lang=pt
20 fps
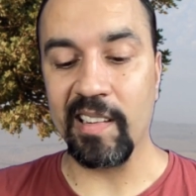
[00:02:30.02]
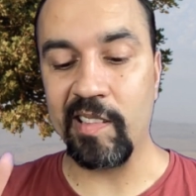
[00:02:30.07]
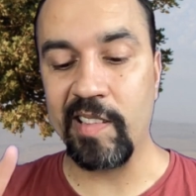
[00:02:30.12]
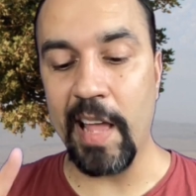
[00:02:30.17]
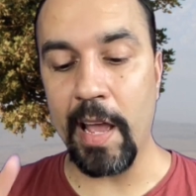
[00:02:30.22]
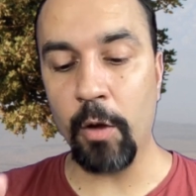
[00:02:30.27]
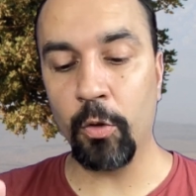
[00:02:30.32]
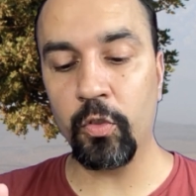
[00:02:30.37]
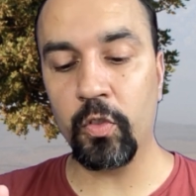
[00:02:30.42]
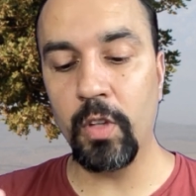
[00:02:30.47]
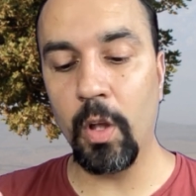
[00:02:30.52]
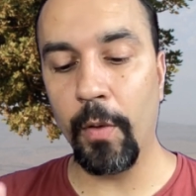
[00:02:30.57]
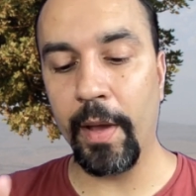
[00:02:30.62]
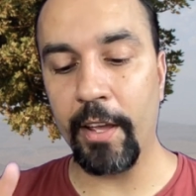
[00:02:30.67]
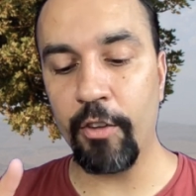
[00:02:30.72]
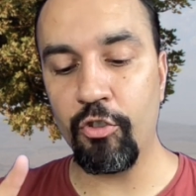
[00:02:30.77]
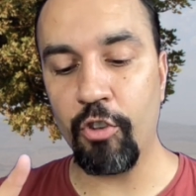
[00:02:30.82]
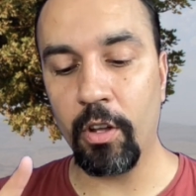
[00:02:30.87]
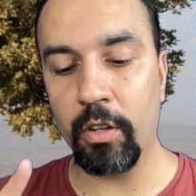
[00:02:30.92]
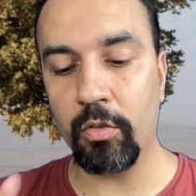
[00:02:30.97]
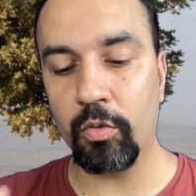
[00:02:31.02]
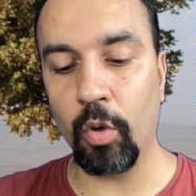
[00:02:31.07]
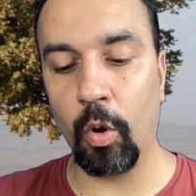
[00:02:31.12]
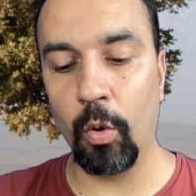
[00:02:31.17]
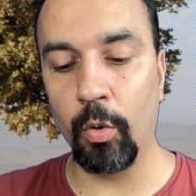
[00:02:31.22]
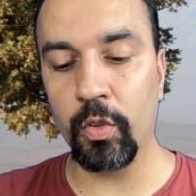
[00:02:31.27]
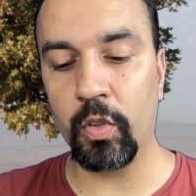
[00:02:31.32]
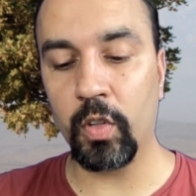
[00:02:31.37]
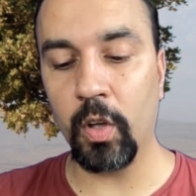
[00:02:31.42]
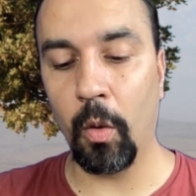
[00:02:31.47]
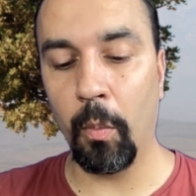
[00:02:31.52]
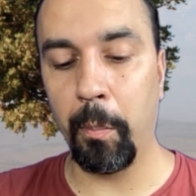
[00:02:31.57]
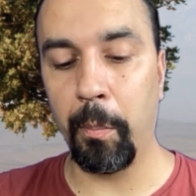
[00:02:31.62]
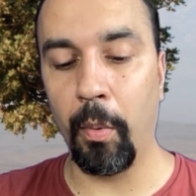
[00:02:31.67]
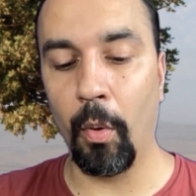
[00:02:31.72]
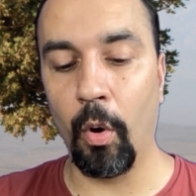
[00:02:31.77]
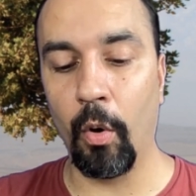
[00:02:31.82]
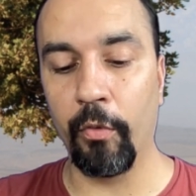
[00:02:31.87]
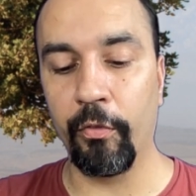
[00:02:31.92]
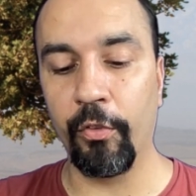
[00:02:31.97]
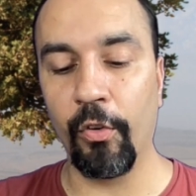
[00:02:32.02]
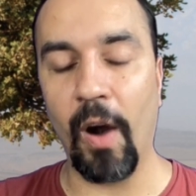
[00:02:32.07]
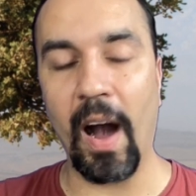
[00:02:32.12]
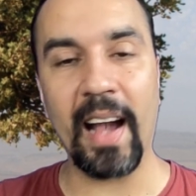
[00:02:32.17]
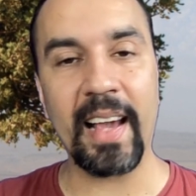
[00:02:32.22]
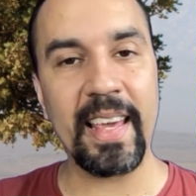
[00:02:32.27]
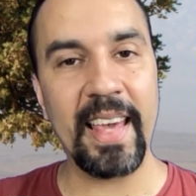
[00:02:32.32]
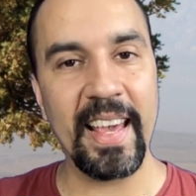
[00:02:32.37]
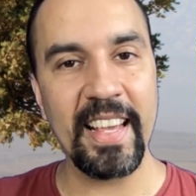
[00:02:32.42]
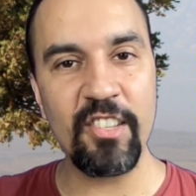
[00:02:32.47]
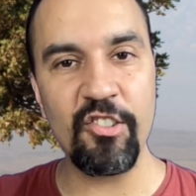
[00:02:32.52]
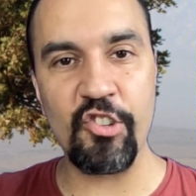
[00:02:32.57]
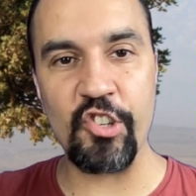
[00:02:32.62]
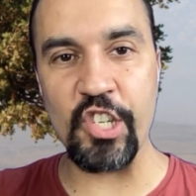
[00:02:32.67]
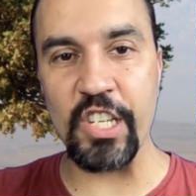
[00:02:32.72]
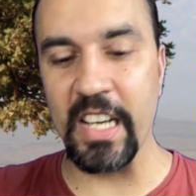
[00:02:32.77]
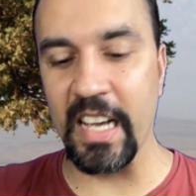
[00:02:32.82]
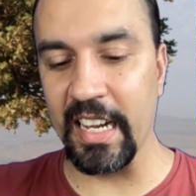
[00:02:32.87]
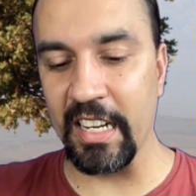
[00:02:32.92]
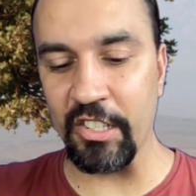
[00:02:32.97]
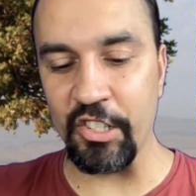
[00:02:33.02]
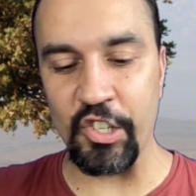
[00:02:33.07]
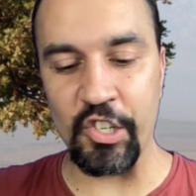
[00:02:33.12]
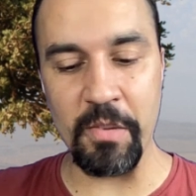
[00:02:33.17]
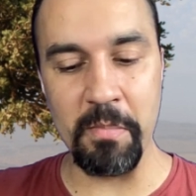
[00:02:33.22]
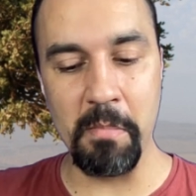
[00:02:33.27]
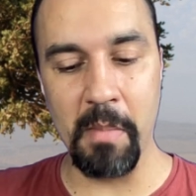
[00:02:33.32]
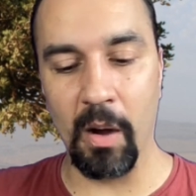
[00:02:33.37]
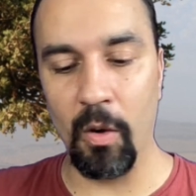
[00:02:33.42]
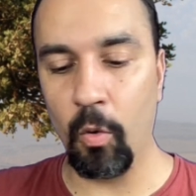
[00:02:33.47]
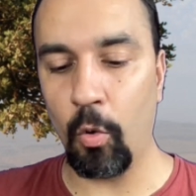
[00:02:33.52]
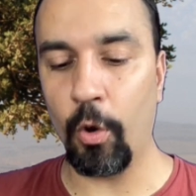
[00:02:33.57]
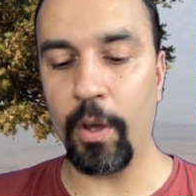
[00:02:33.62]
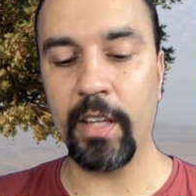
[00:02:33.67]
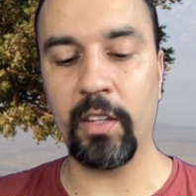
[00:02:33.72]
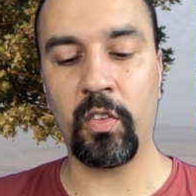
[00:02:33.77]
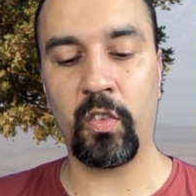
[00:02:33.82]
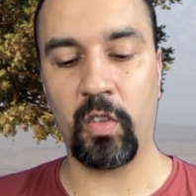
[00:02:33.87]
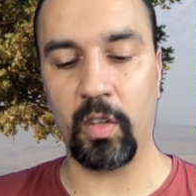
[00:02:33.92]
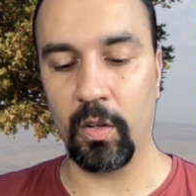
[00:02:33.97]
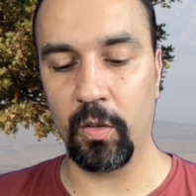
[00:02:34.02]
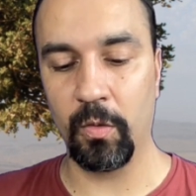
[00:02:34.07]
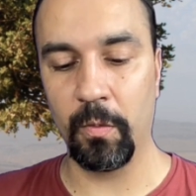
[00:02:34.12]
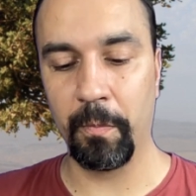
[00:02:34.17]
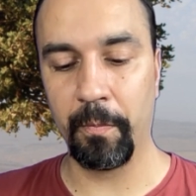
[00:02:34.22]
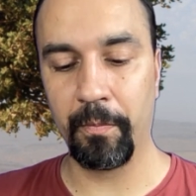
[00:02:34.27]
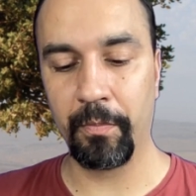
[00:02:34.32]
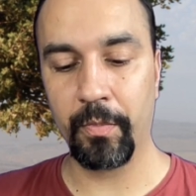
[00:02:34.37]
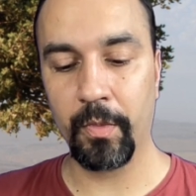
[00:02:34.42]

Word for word: Deus não rejeitou o seu povo, a quem de antemão conheceu.